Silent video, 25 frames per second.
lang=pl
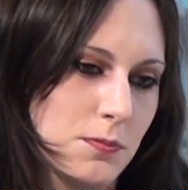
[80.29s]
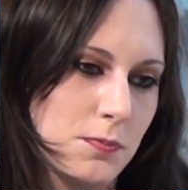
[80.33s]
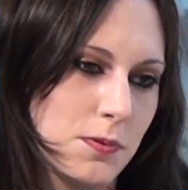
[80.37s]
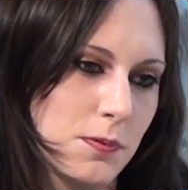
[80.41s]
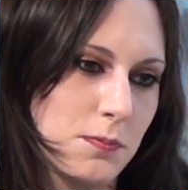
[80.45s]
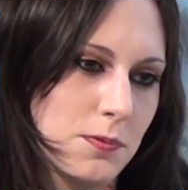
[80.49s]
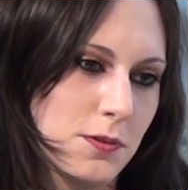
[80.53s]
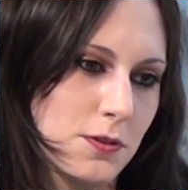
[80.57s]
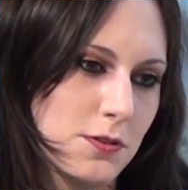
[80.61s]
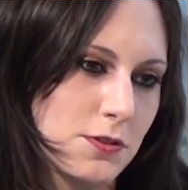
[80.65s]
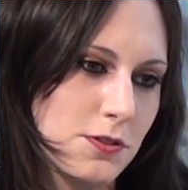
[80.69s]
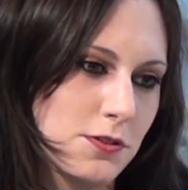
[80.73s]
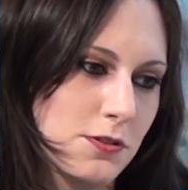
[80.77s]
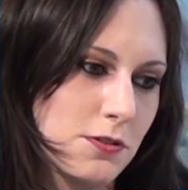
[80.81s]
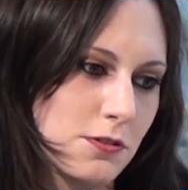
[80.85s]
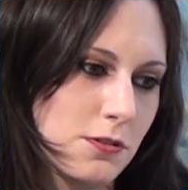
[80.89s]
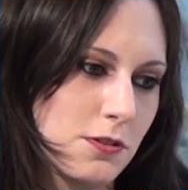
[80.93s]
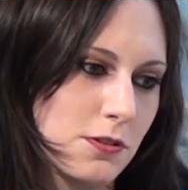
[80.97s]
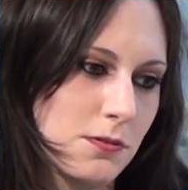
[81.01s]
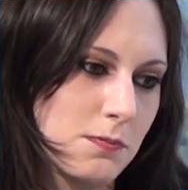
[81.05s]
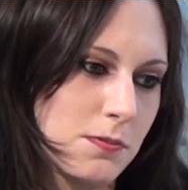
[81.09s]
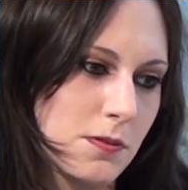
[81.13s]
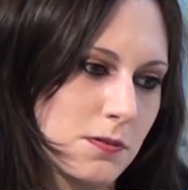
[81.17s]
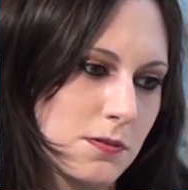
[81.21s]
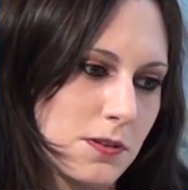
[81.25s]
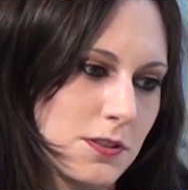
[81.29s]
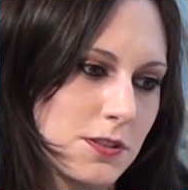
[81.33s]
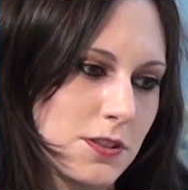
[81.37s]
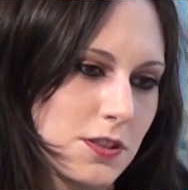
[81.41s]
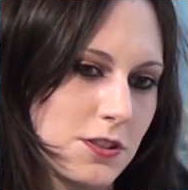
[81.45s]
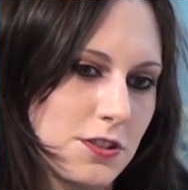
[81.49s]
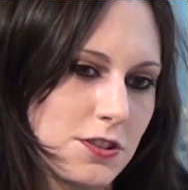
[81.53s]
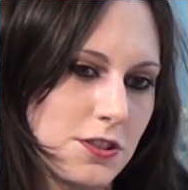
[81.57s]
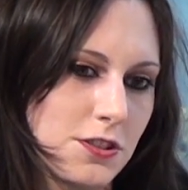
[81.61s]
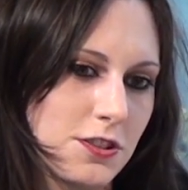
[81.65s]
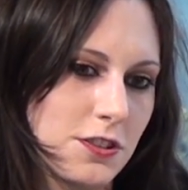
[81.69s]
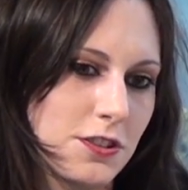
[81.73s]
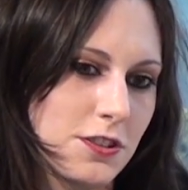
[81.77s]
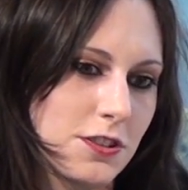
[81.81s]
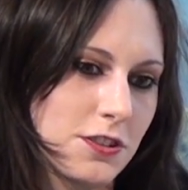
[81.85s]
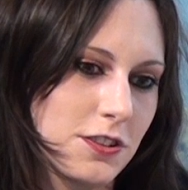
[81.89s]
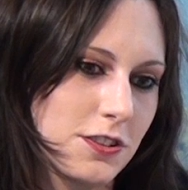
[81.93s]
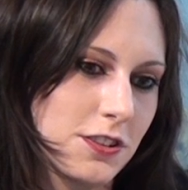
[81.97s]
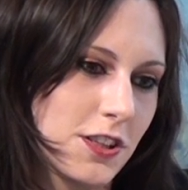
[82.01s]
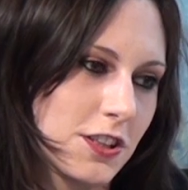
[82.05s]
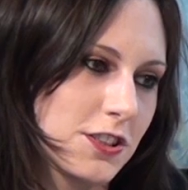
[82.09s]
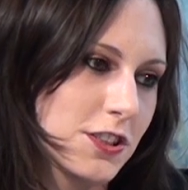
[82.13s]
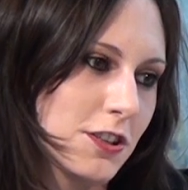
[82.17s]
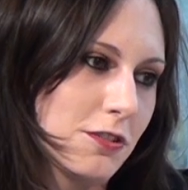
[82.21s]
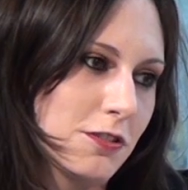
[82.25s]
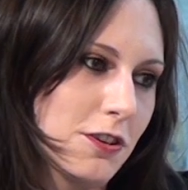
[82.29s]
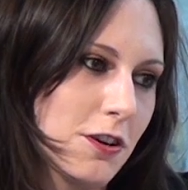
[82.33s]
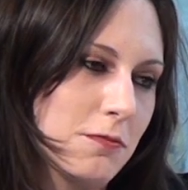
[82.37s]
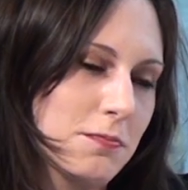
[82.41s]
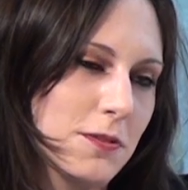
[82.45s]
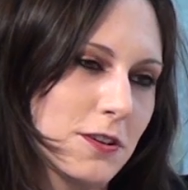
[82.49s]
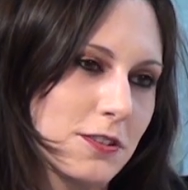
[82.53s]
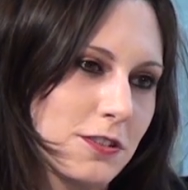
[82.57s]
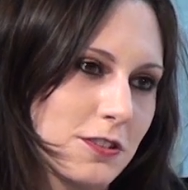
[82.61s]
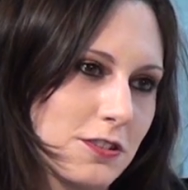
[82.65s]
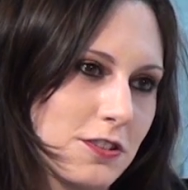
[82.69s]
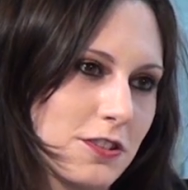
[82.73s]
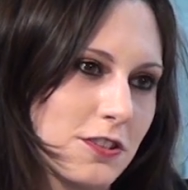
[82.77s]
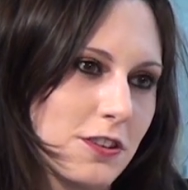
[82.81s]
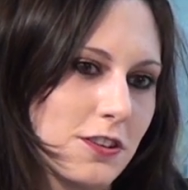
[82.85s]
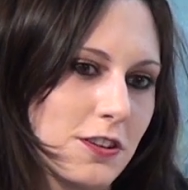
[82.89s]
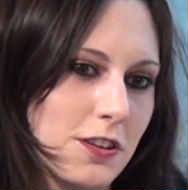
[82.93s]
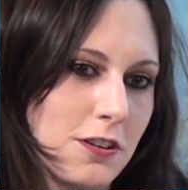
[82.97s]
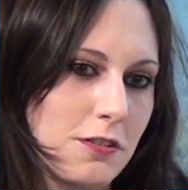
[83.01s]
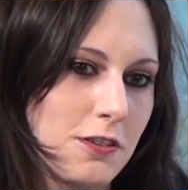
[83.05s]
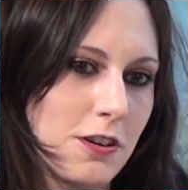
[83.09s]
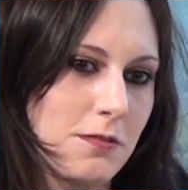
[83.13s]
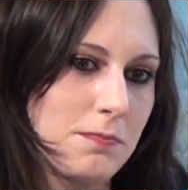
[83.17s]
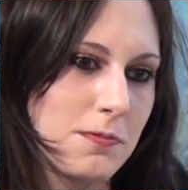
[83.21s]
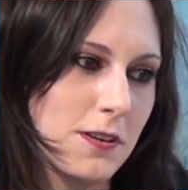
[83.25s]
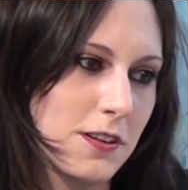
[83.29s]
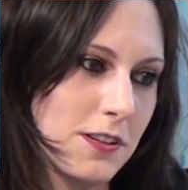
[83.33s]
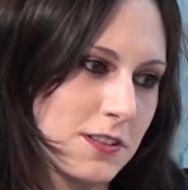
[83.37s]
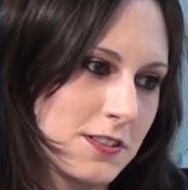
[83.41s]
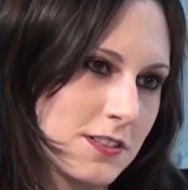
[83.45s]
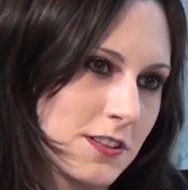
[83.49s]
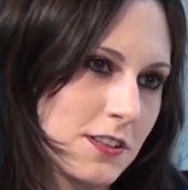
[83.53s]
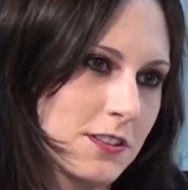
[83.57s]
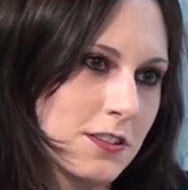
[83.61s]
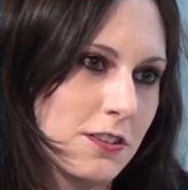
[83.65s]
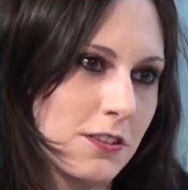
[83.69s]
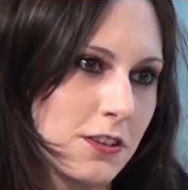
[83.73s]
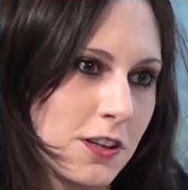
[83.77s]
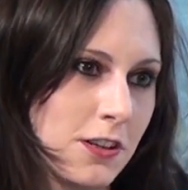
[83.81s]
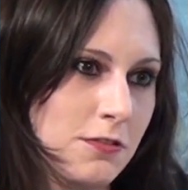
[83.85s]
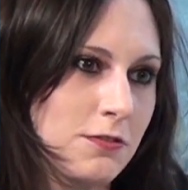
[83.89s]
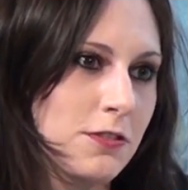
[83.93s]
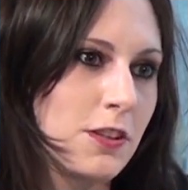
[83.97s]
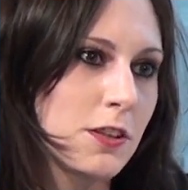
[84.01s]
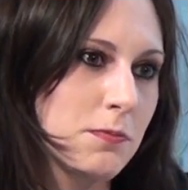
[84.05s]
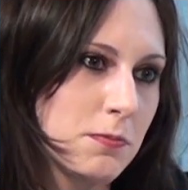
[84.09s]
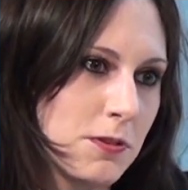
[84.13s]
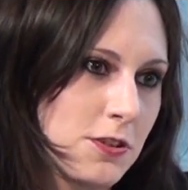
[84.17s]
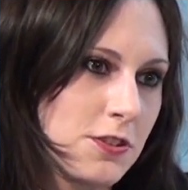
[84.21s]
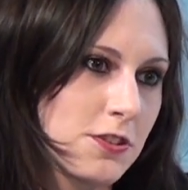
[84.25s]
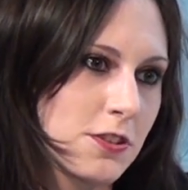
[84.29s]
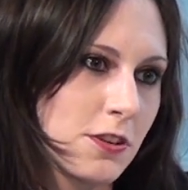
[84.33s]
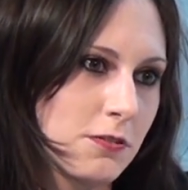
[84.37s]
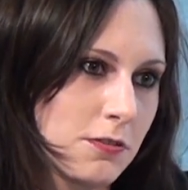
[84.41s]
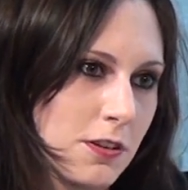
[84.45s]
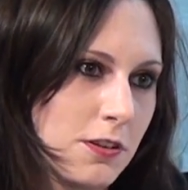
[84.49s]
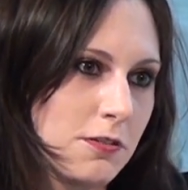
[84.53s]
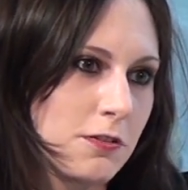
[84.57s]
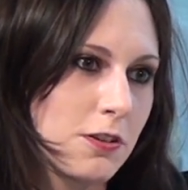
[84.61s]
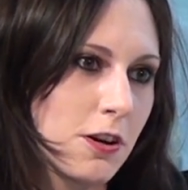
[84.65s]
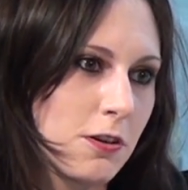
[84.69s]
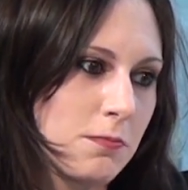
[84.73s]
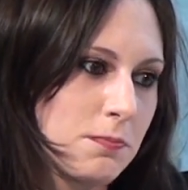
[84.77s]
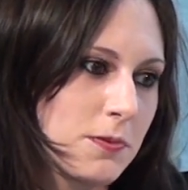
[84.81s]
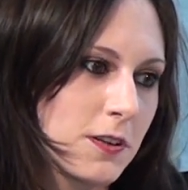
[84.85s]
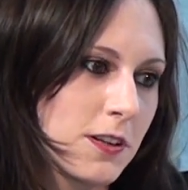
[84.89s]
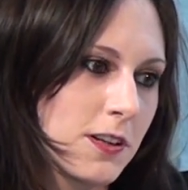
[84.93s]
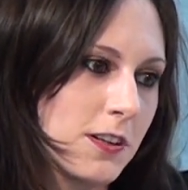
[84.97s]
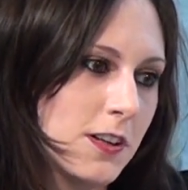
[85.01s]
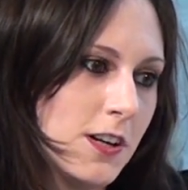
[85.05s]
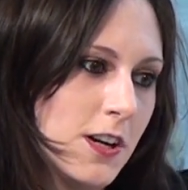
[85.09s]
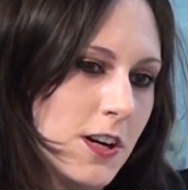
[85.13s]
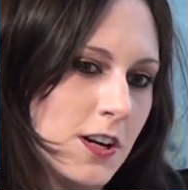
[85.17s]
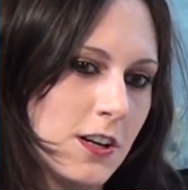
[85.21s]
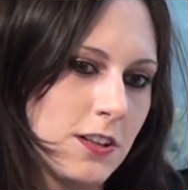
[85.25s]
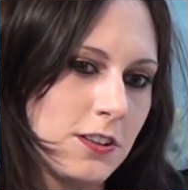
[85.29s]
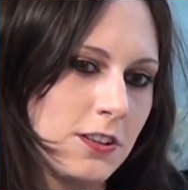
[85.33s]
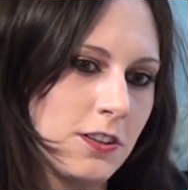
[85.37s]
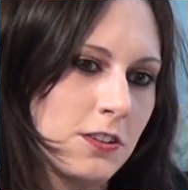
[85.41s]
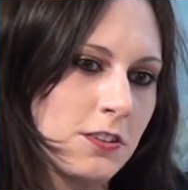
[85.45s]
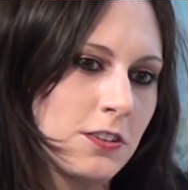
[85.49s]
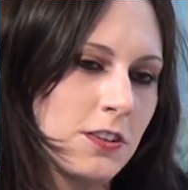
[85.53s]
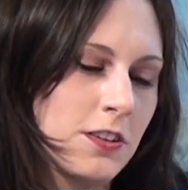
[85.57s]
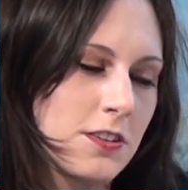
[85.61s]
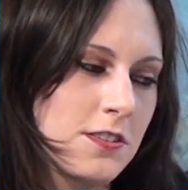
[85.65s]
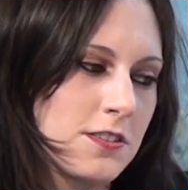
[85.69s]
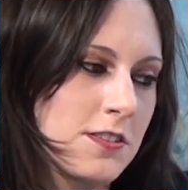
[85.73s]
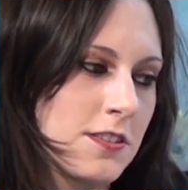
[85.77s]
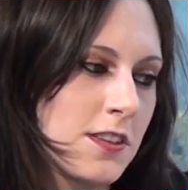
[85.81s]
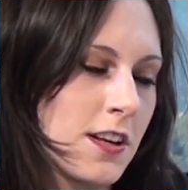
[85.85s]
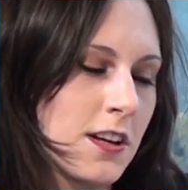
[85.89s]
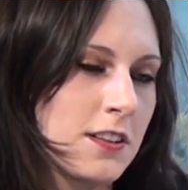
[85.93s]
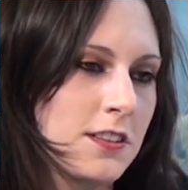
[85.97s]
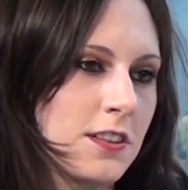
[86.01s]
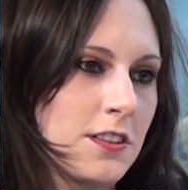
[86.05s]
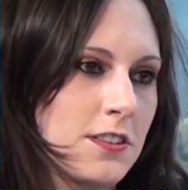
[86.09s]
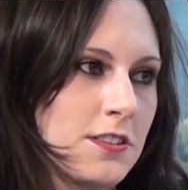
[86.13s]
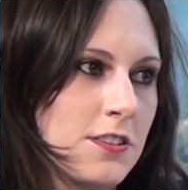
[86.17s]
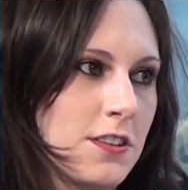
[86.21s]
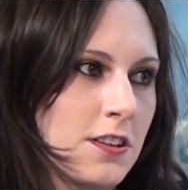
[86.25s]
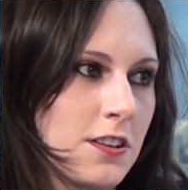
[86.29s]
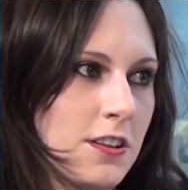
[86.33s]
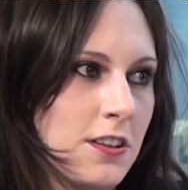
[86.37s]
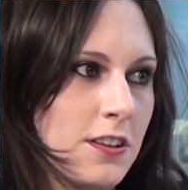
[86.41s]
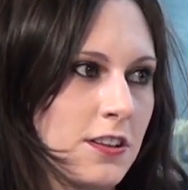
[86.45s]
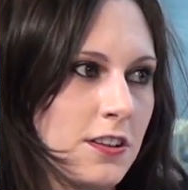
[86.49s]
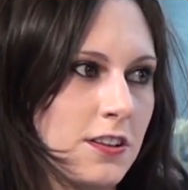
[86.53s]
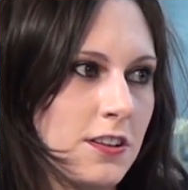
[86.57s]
po prostu powiedzieć, y, dać Europie to, czego Europa chce, trochę wykpić nam Europę. No i jest zdania, że